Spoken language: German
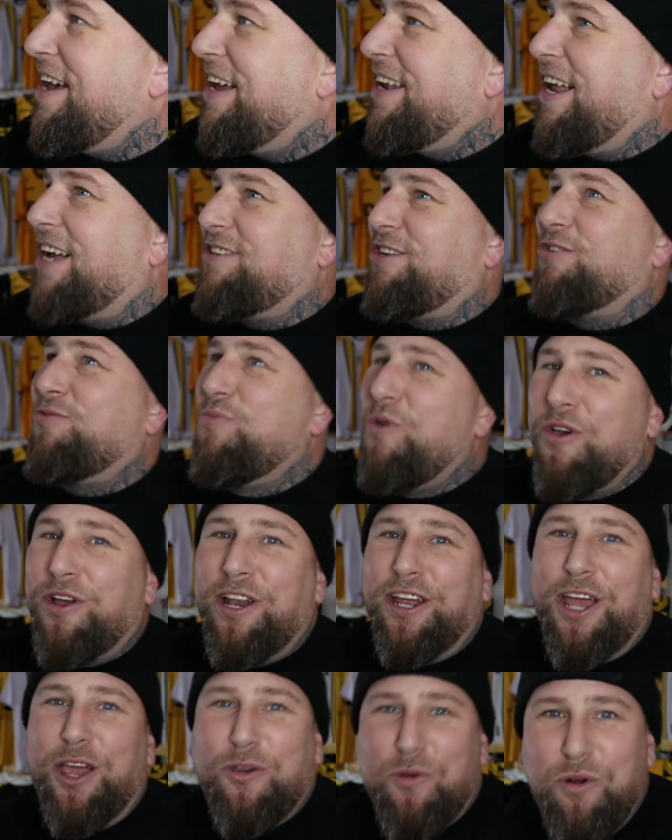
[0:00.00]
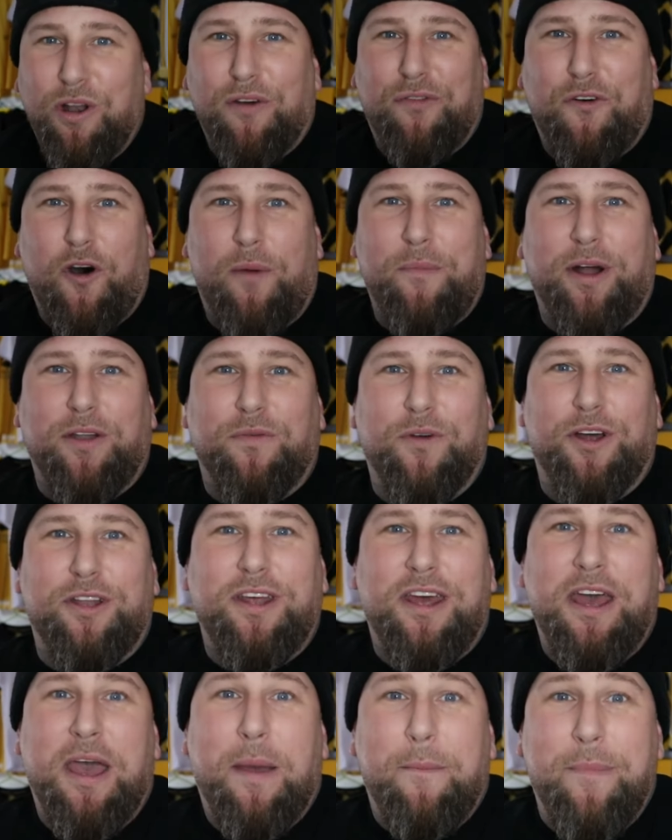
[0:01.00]
dass das wirklich ein cooler Format wird
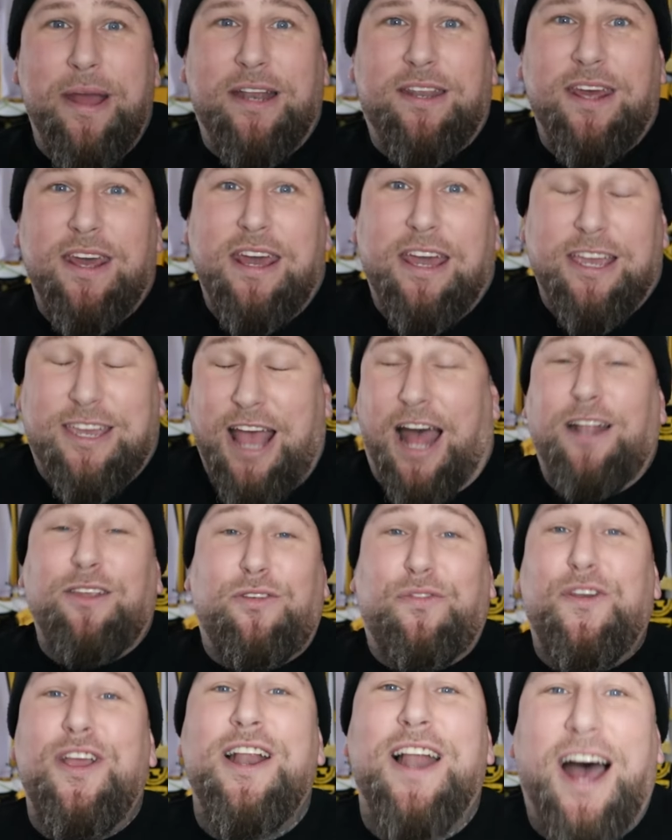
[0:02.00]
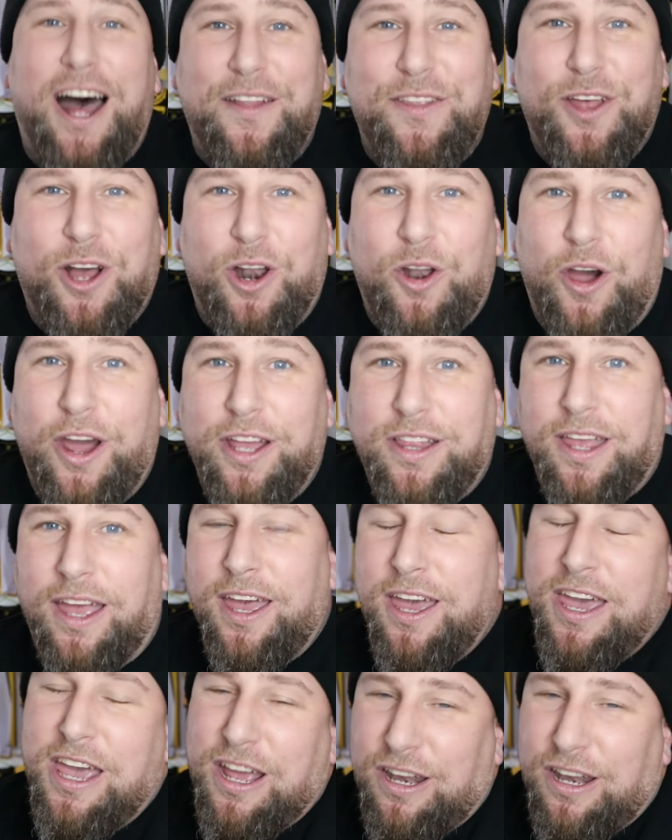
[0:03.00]
mit ganz vielen anderen Leuten.